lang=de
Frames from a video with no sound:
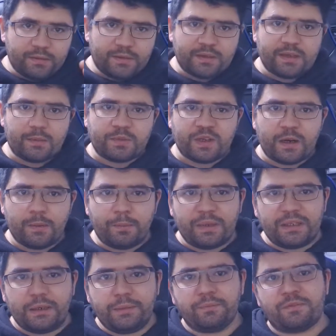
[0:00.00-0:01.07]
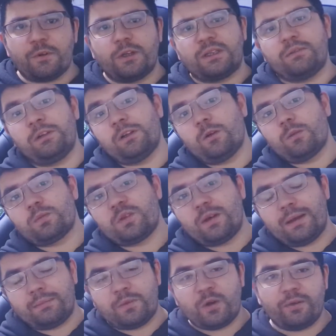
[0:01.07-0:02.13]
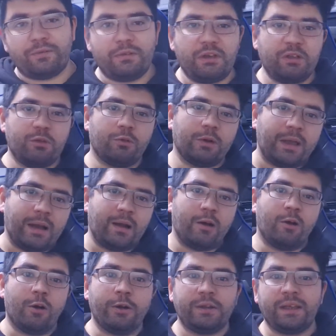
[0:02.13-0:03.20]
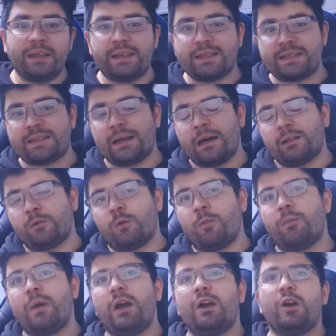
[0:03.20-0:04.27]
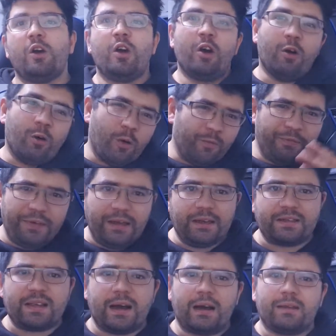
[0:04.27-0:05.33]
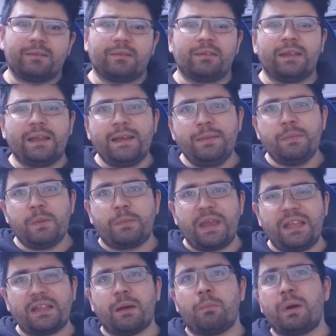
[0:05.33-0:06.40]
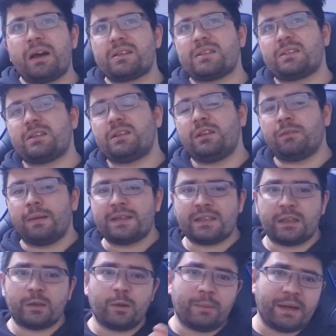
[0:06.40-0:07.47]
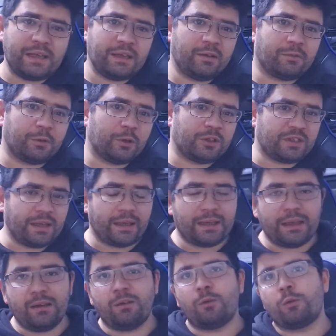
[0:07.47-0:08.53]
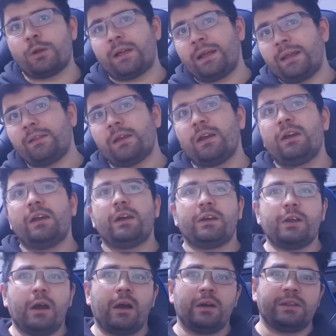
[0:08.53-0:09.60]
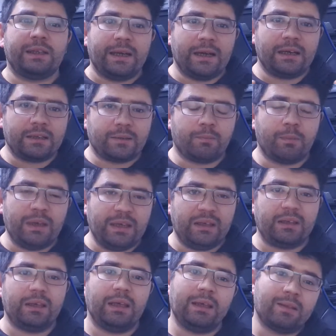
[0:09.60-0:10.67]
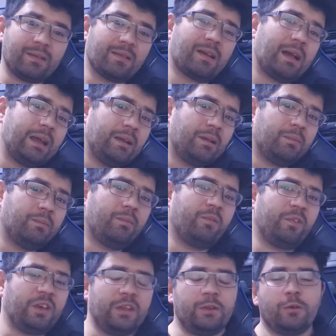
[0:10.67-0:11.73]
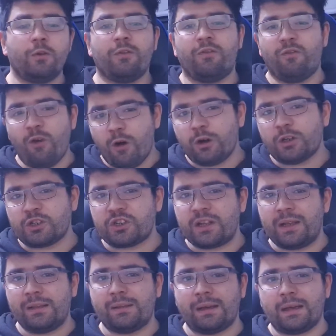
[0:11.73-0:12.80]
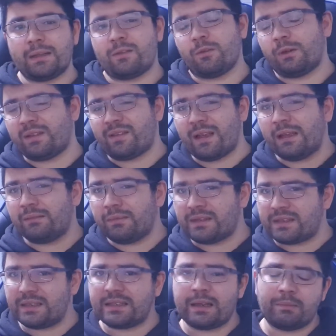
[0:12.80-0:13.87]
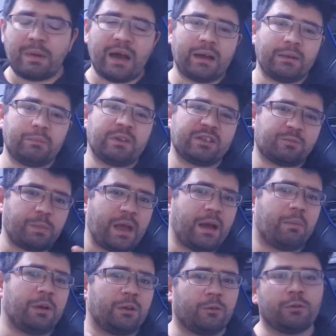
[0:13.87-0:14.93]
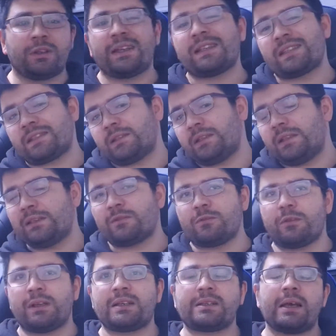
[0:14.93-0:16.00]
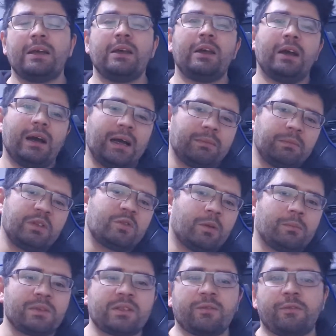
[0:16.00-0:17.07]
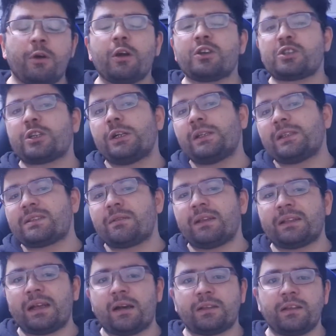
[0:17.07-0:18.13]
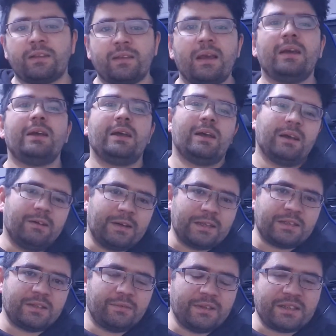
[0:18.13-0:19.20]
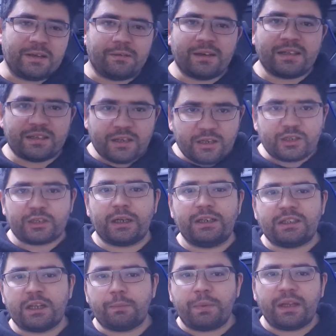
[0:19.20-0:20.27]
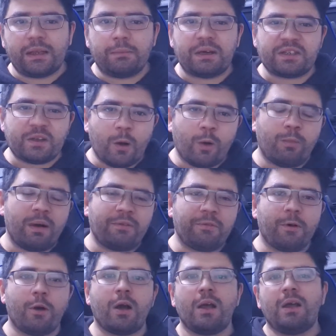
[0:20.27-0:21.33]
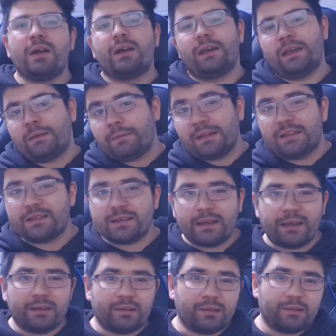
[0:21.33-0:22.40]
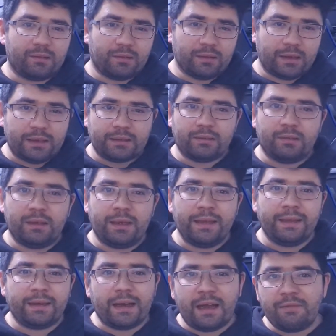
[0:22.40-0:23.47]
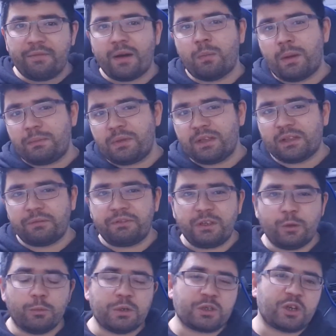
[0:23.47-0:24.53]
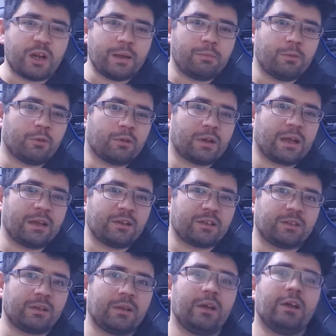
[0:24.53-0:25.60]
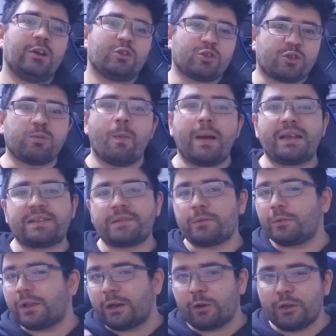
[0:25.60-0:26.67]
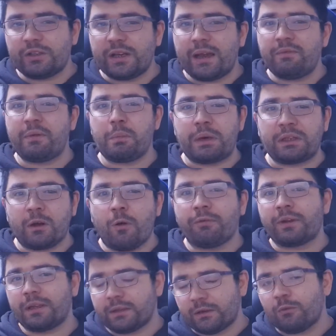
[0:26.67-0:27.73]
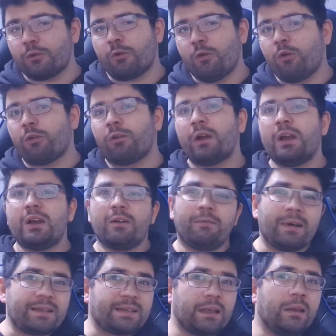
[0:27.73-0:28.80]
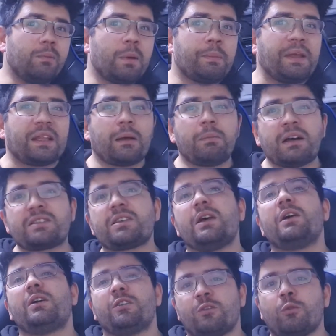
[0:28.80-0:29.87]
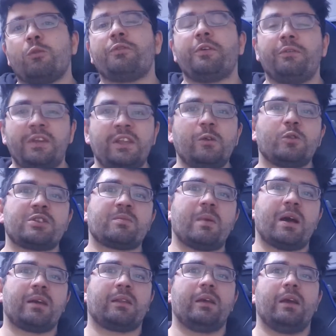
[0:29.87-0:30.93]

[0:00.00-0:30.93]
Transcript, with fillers: Zapzarab, meine lieben Freunde, willkommen zu einem neuen Video. Ja, heute geht es darum, um viele Sachen. Der liebe Peter Bass, ich weiß nicht, ob einige von euch den kennen oder nicht, ja, der hat mich in seinem Video vorgestellt. Er hat so gezeigt, was ich da mache mit Spermel und Testen, dies und das. Hat mich so ein bisschen vorgestellt, deswegen dachte ich, weiß, wisst ihr was, stelle ich den Peter Bass auch mal vor. Ich werde seinen Link einfach bei mir in der Videobeschreibung reinschmeißen und da könnt ihr einfach mal draufklicken und gucken, was der liebe Peter Bass so für Videos macht.